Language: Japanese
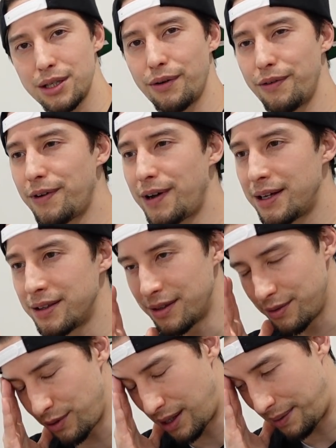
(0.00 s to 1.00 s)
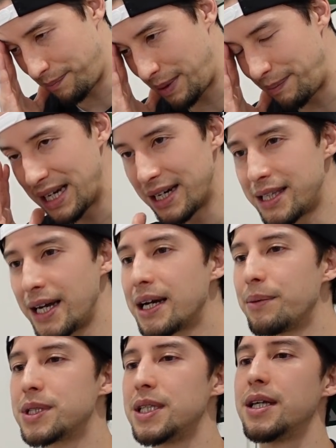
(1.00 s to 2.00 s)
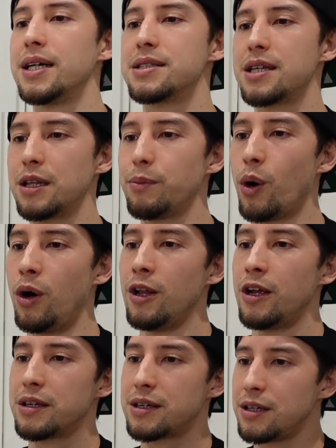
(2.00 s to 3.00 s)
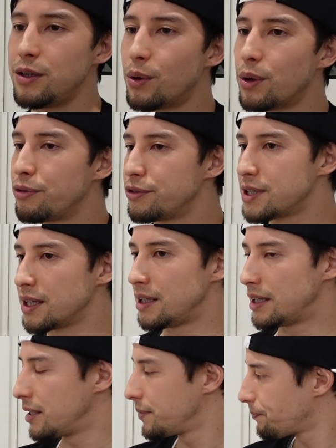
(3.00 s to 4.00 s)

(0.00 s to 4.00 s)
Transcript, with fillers: ントンファンは耳が痛いかもしれないんですけども、機能不全に